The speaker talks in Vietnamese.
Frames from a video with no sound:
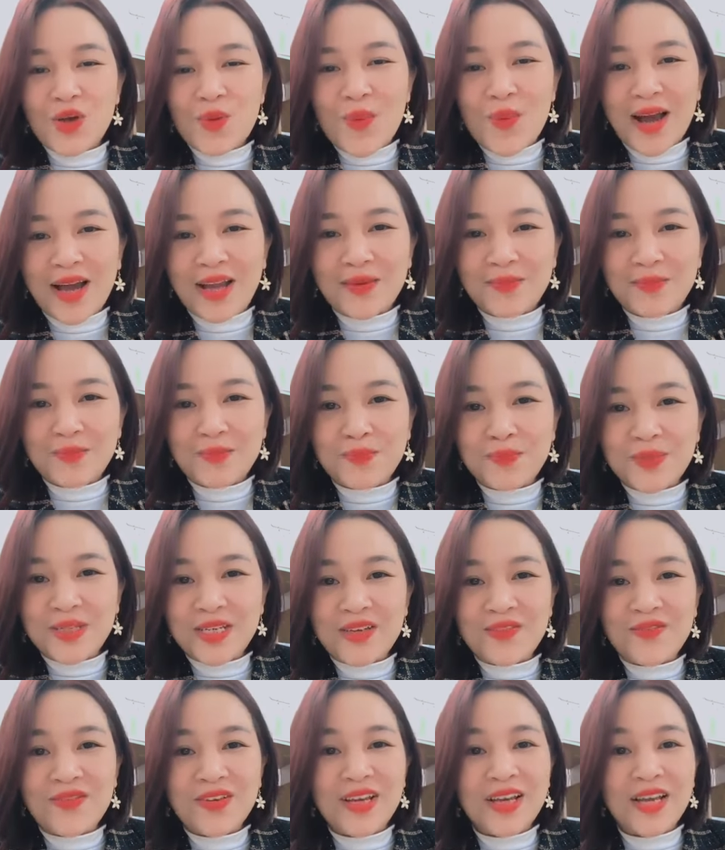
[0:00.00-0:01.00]
chữa bệnh
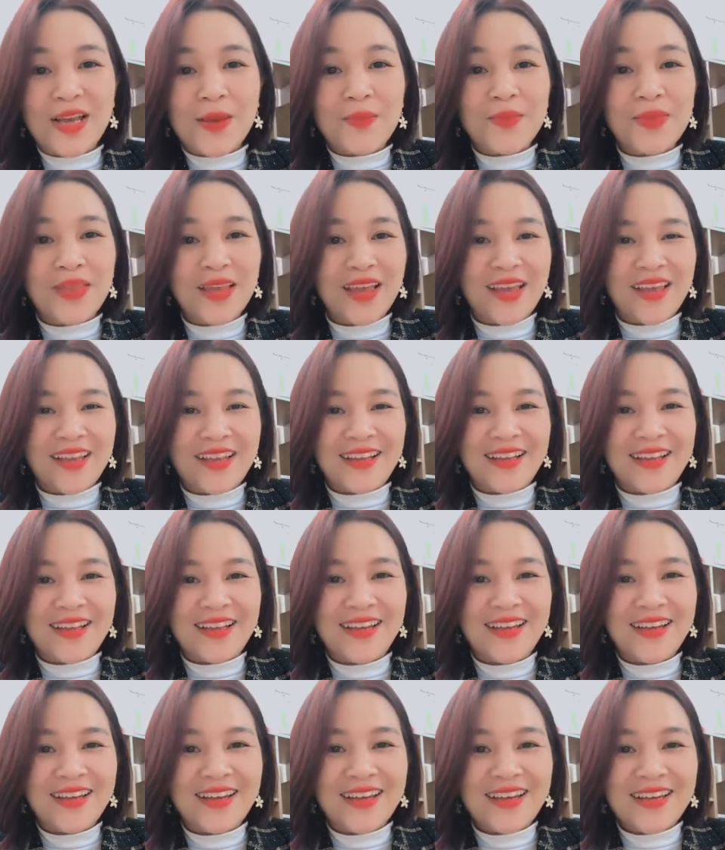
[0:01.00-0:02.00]
cho bạn chỉ vì
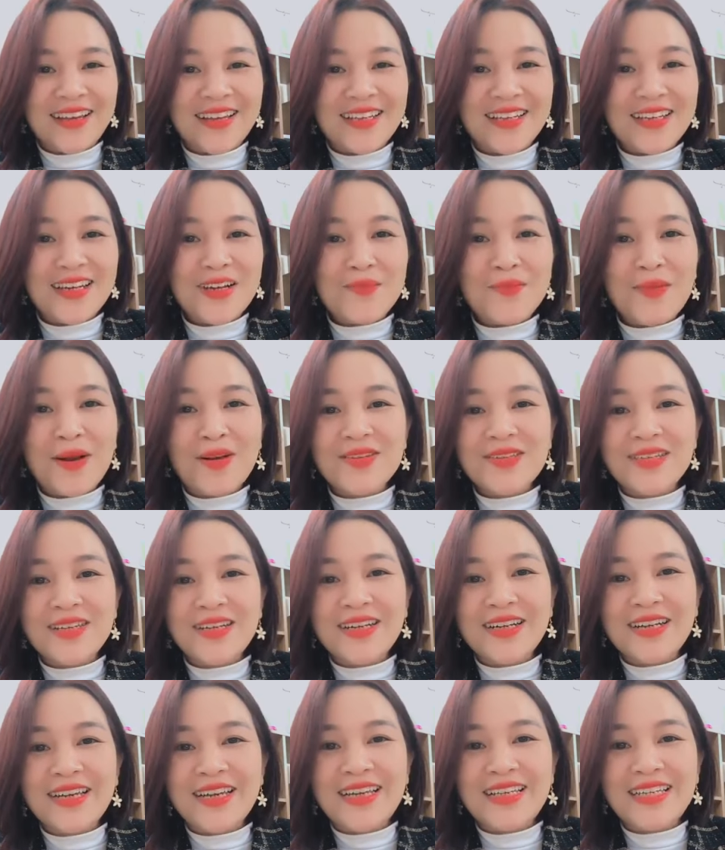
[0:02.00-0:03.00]
kiếm tiền.
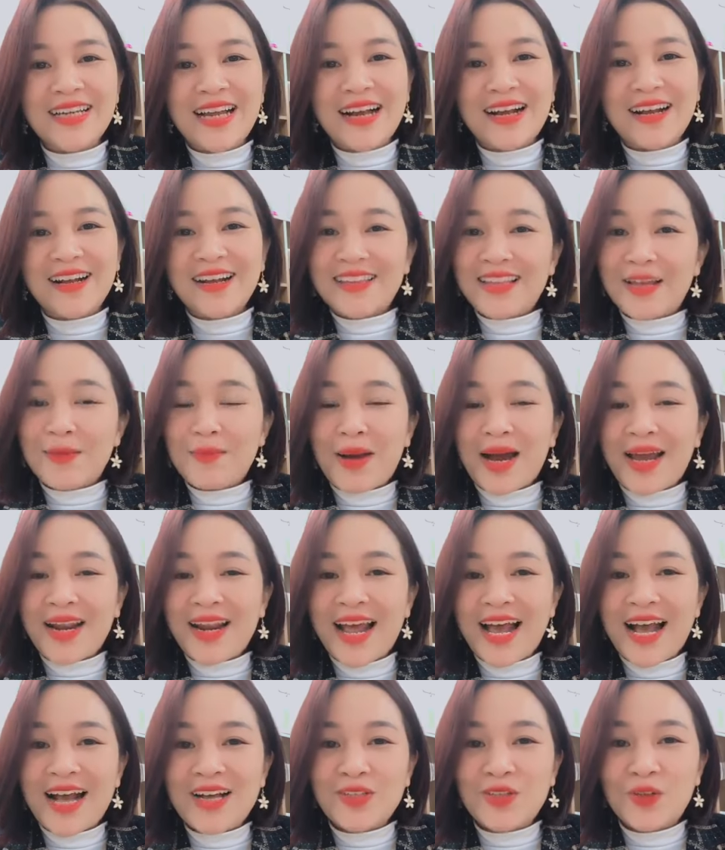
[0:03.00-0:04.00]
Đừng bao giờ nghĩ
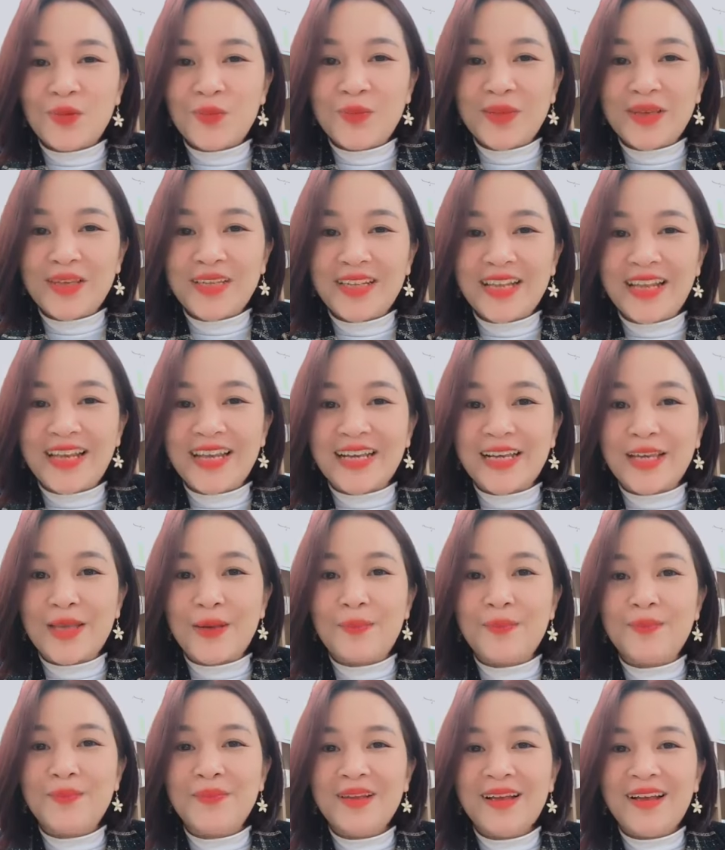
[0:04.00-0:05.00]
rằng người ta bán hàng
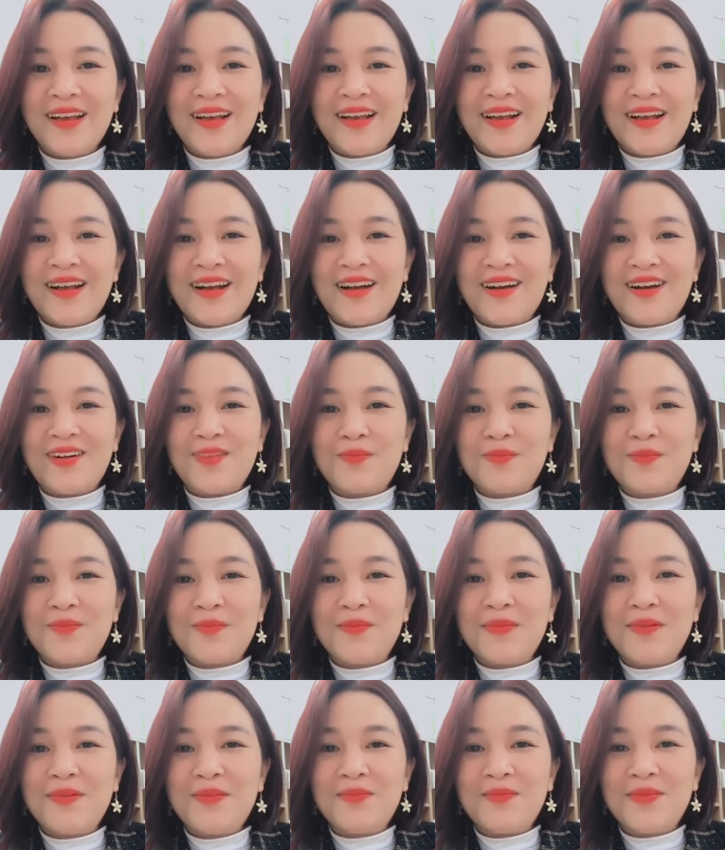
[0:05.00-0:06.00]
cho mình để kiếm
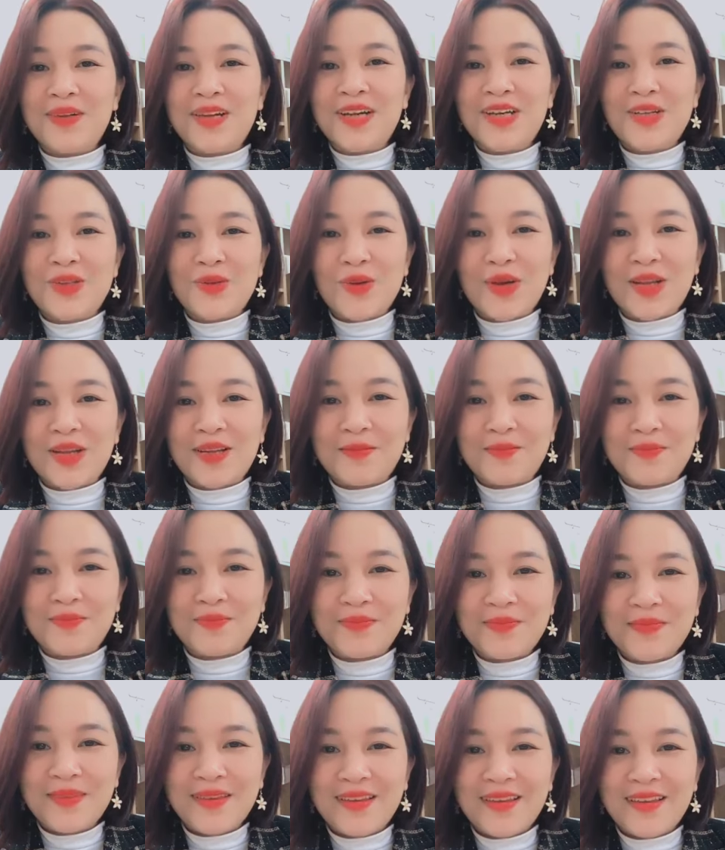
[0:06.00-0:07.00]

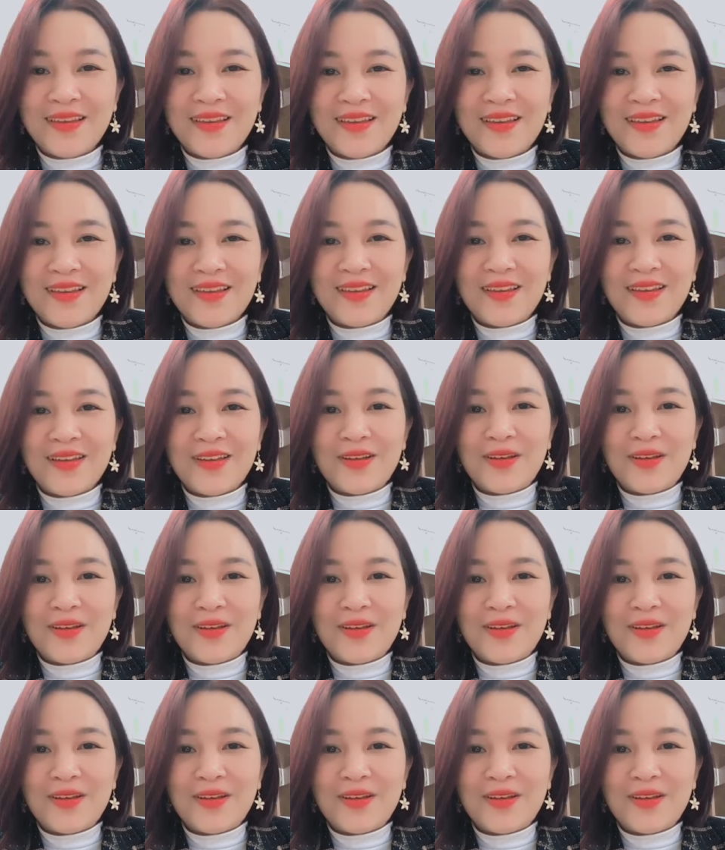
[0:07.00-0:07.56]
lợi nhuận.